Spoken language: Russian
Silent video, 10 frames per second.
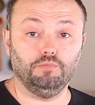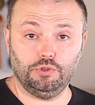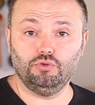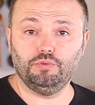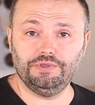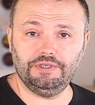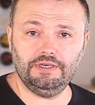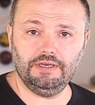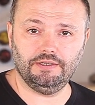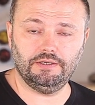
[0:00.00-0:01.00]
по сути
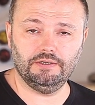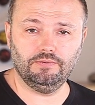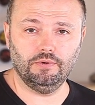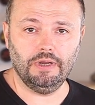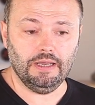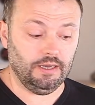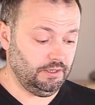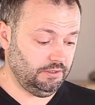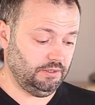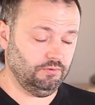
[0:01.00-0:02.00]
потеряет его.
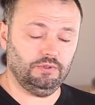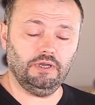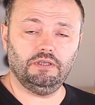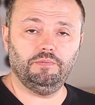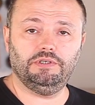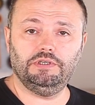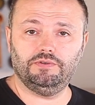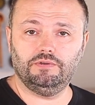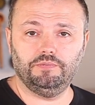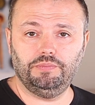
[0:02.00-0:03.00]
А если вот так
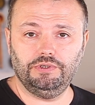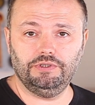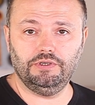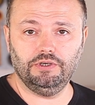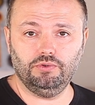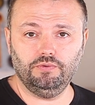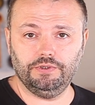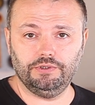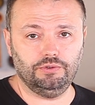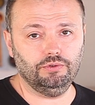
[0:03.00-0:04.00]
непосредственно перед
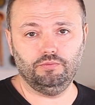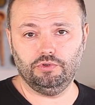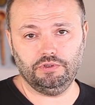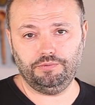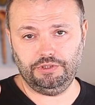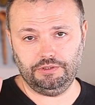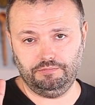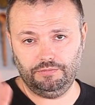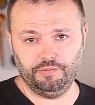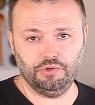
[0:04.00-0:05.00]
готовкой, то можно вообще
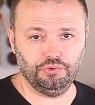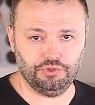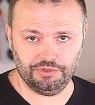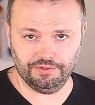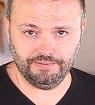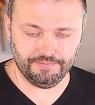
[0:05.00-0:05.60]
не морочиться.